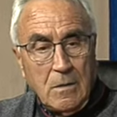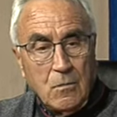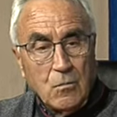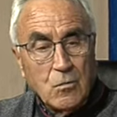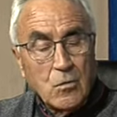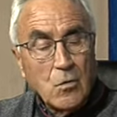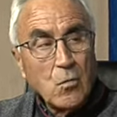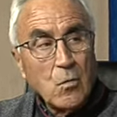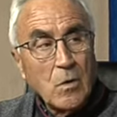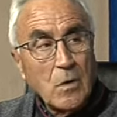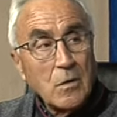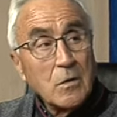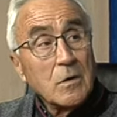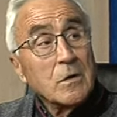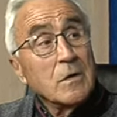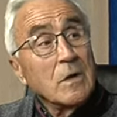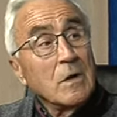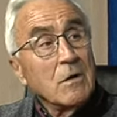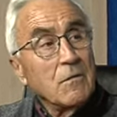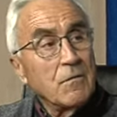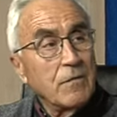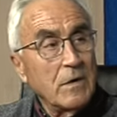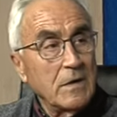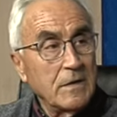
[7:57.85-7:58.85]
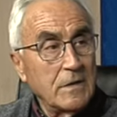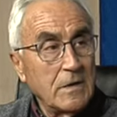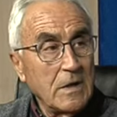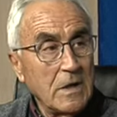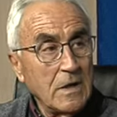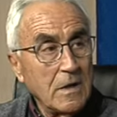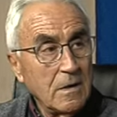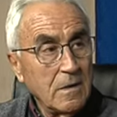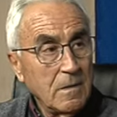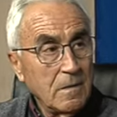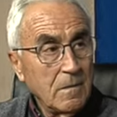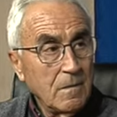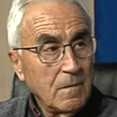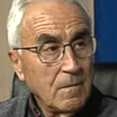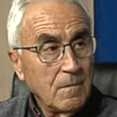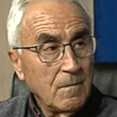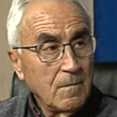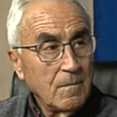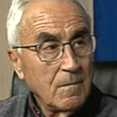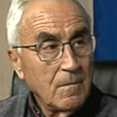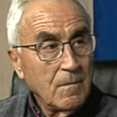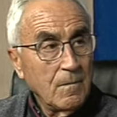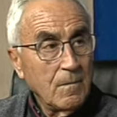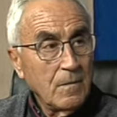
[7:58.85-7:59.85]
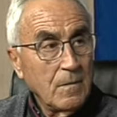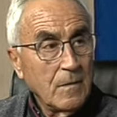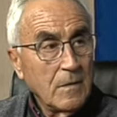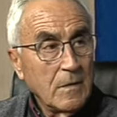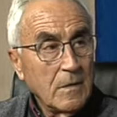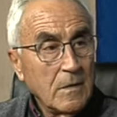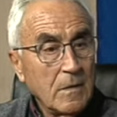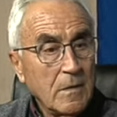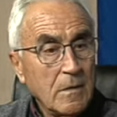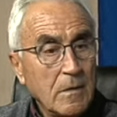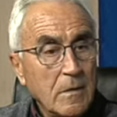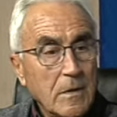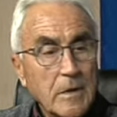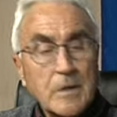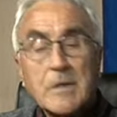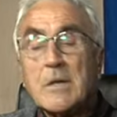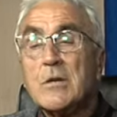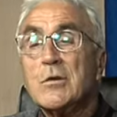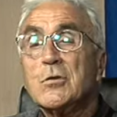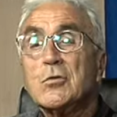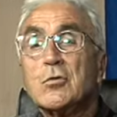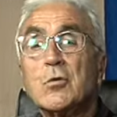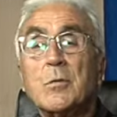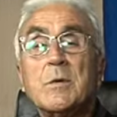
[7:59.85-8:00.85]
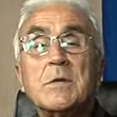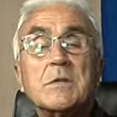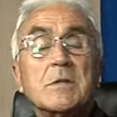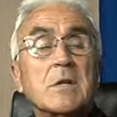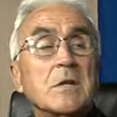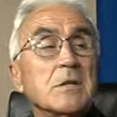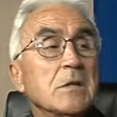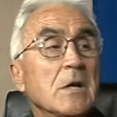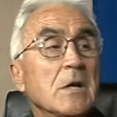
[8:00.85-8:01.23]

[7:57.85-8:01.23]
unos jugadores del infantil. Es que no estuviste